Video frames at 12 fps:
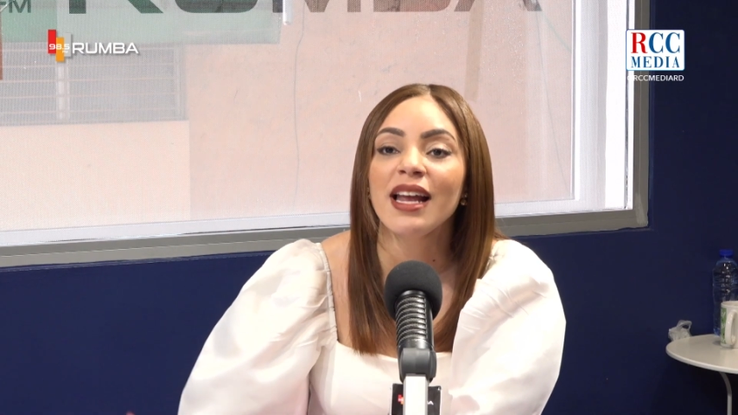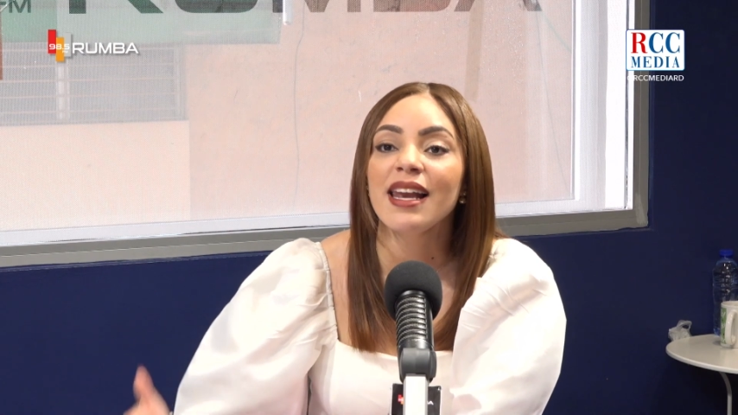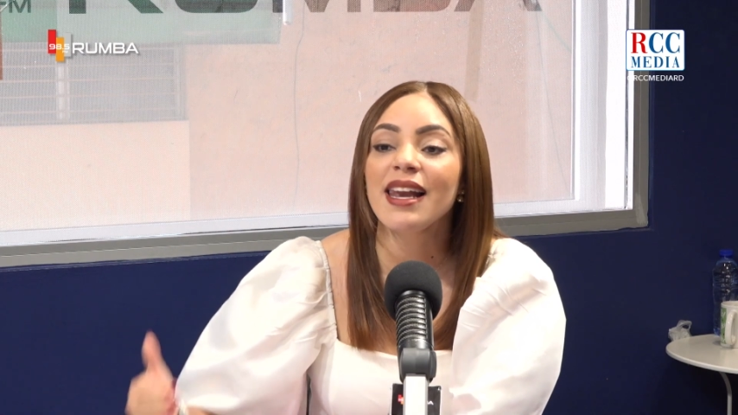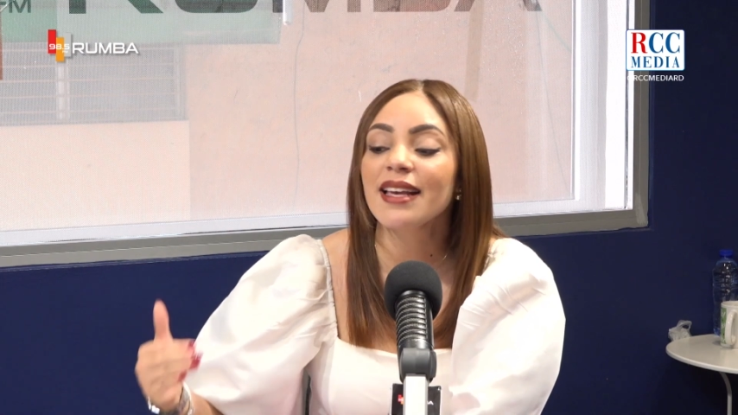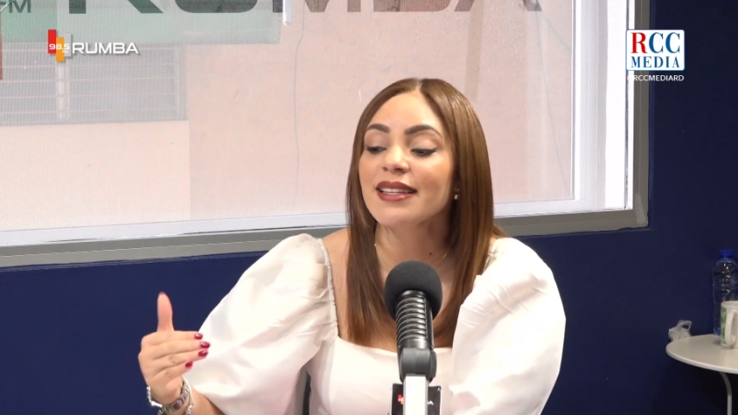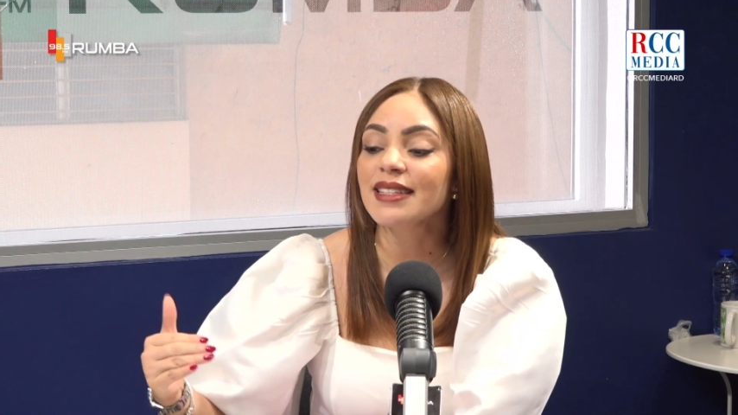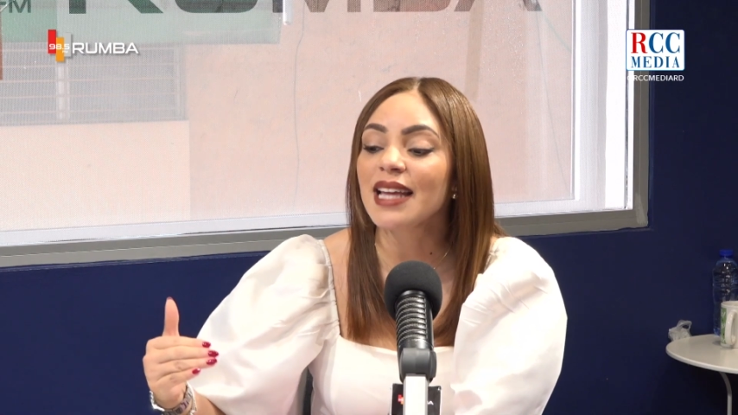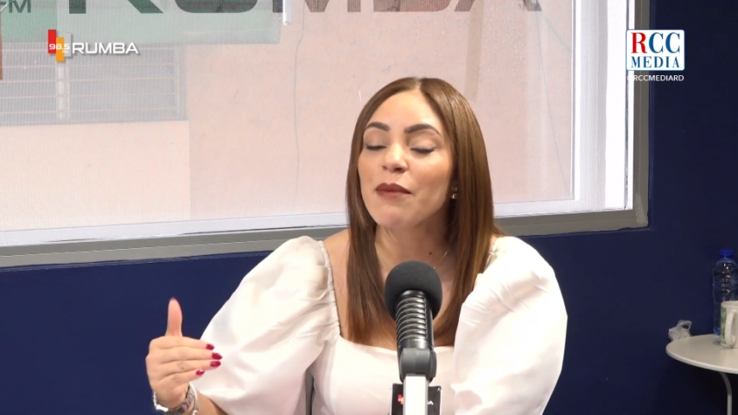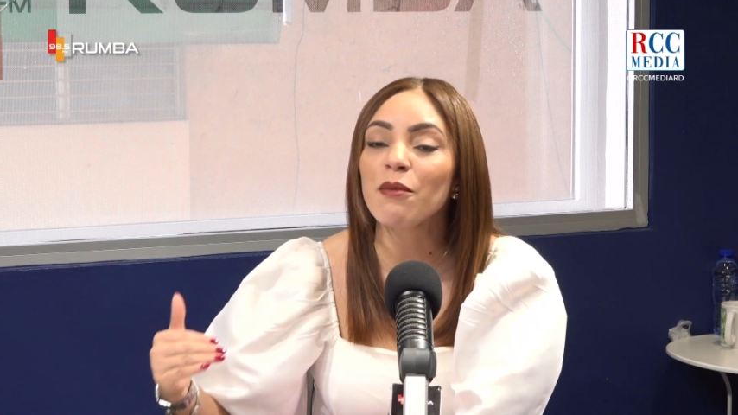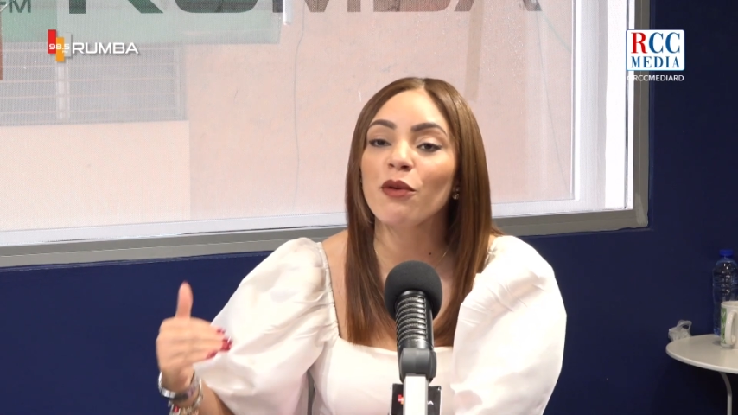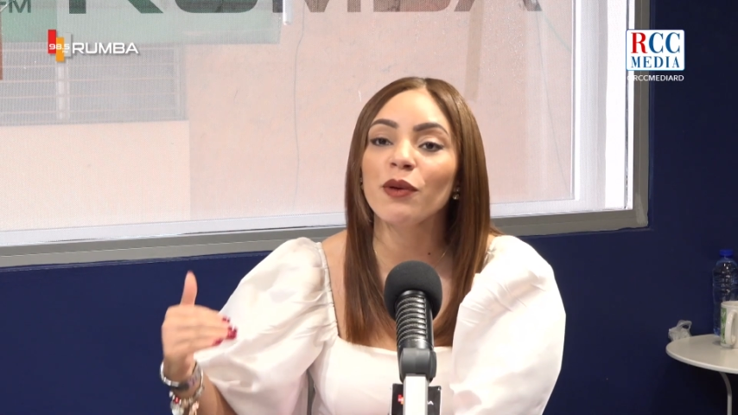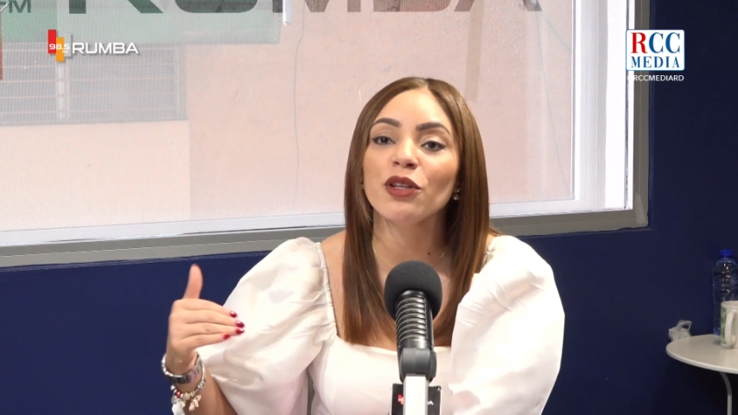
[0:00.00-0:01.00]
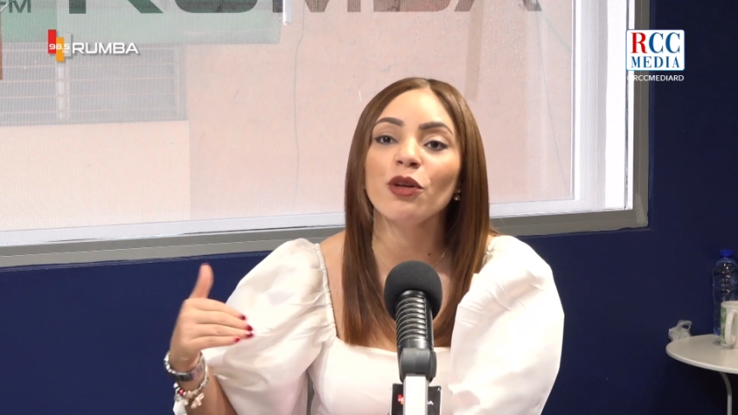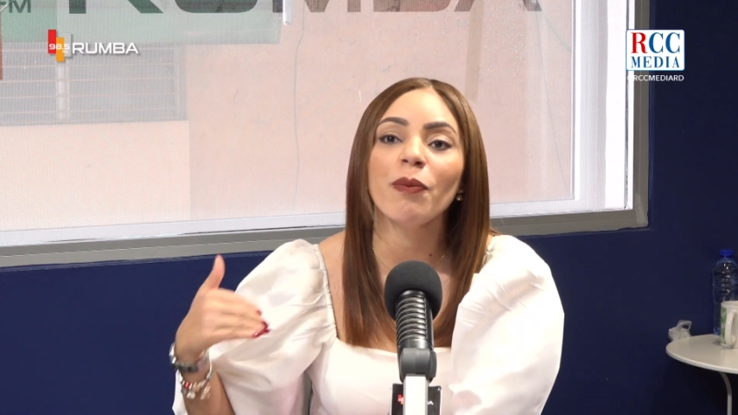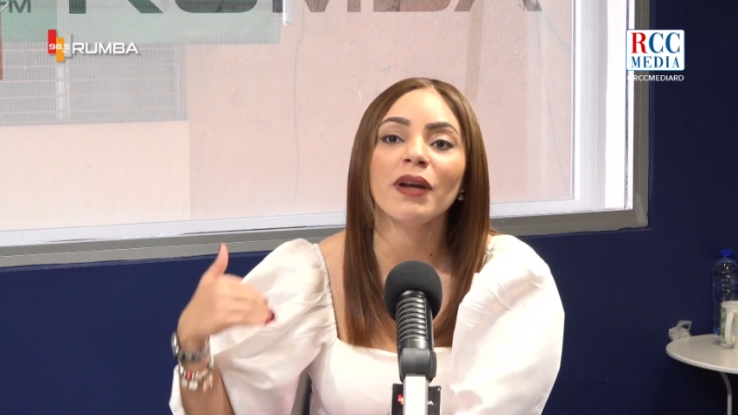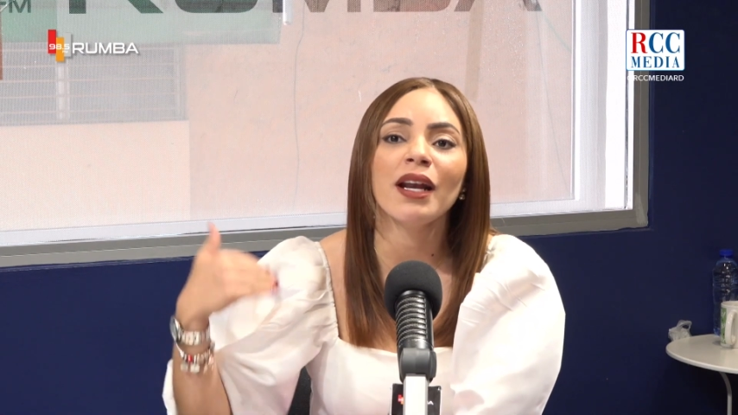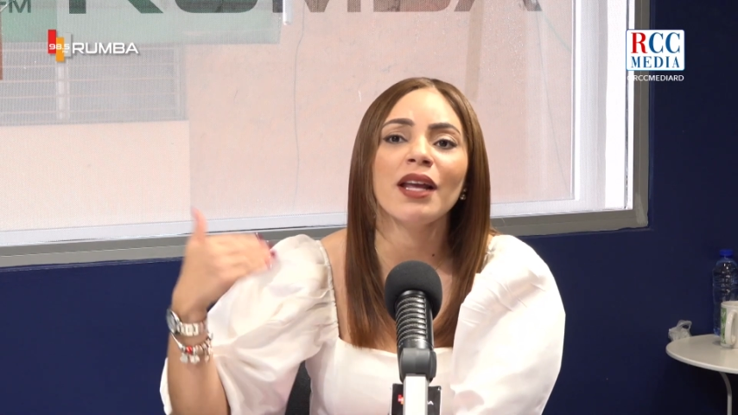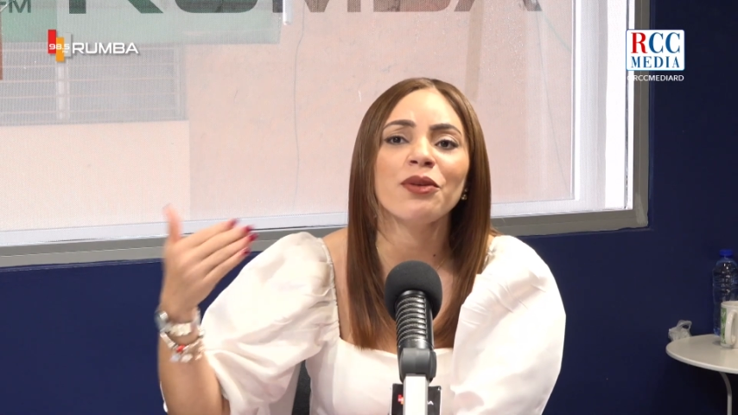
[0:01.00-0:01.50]
le están moviendo
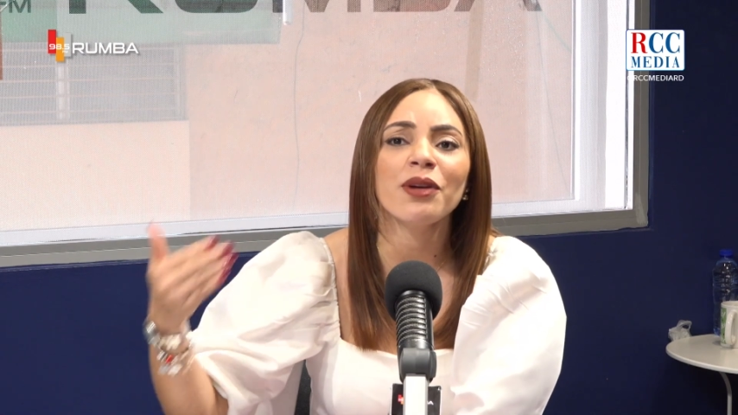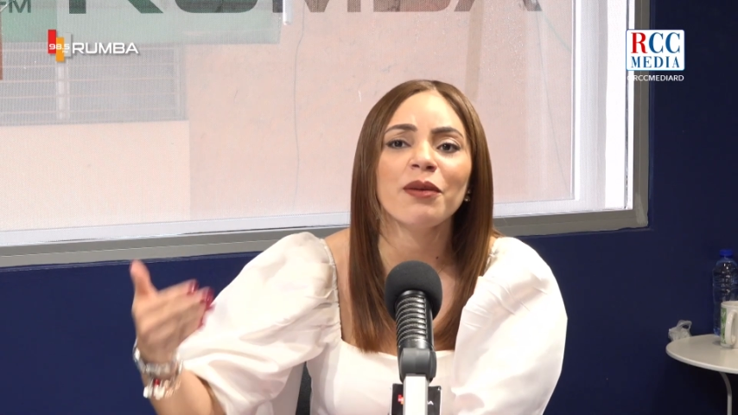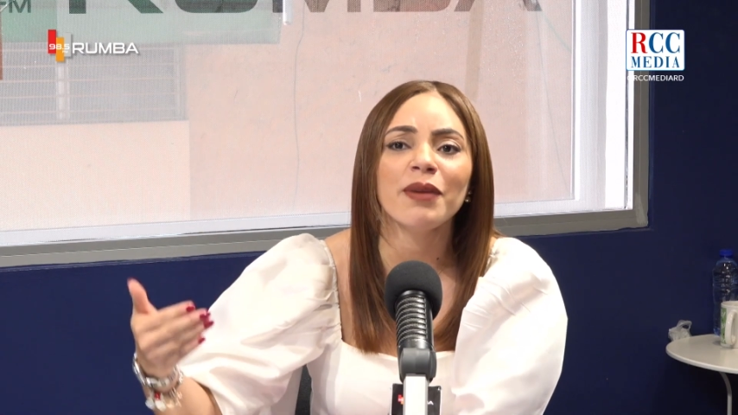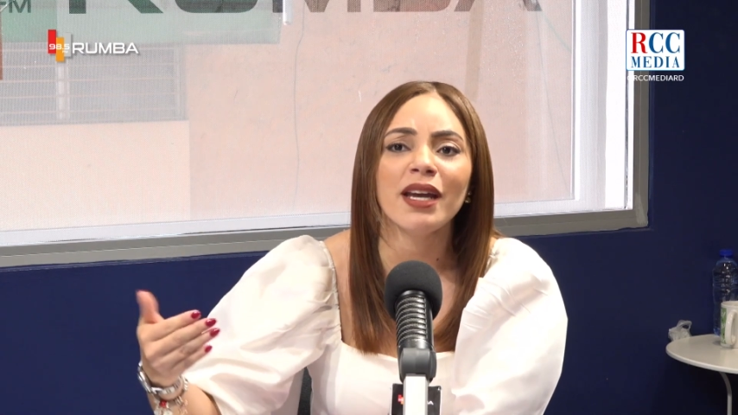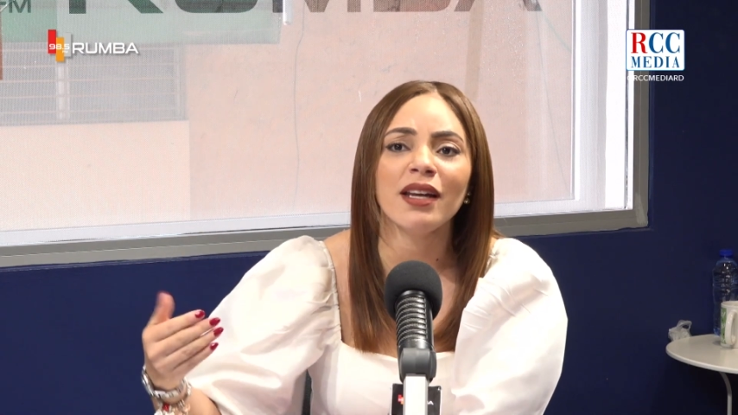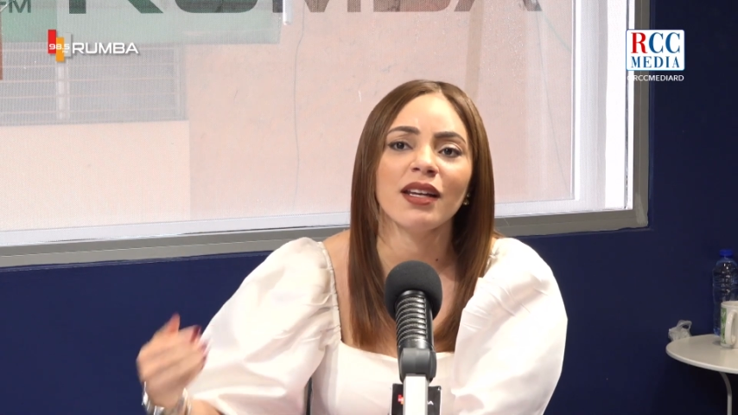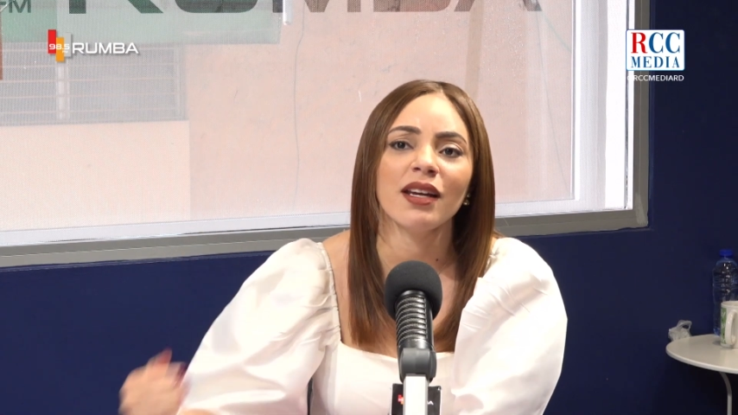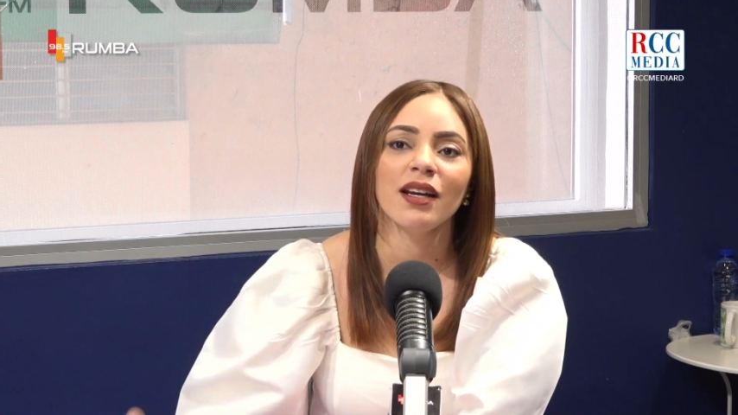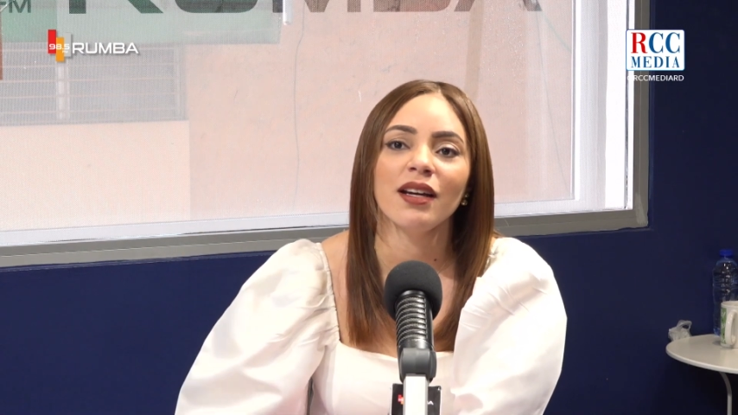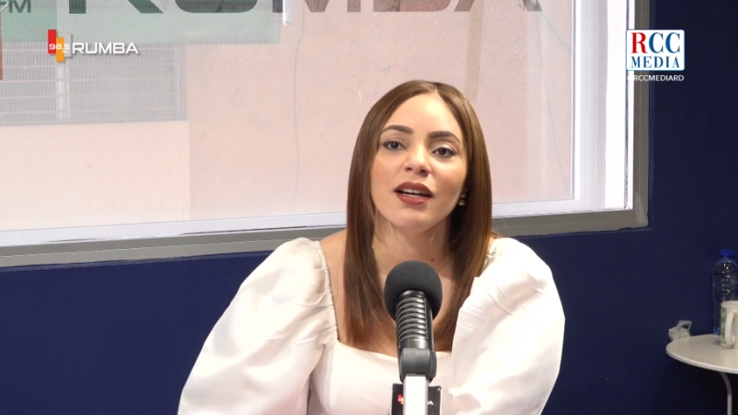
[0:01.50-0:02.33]
para el año que viene.